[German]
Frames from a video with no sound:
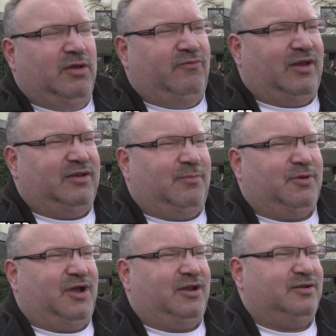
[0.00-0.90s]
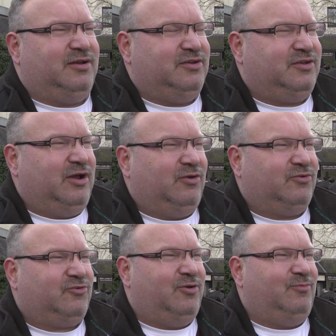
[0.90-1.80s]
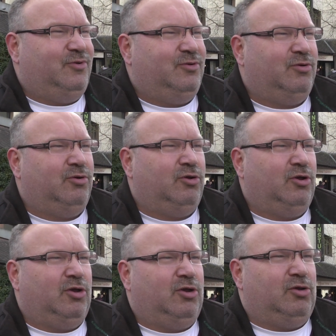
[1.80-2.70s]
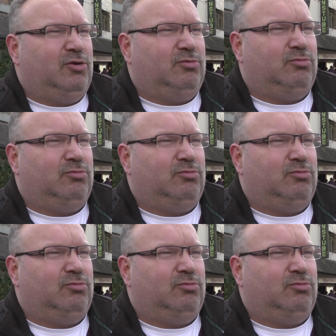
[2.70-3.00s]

Waren die Amerikaner denn nicht genauso Aber schlimm? war für sie keine Bestie?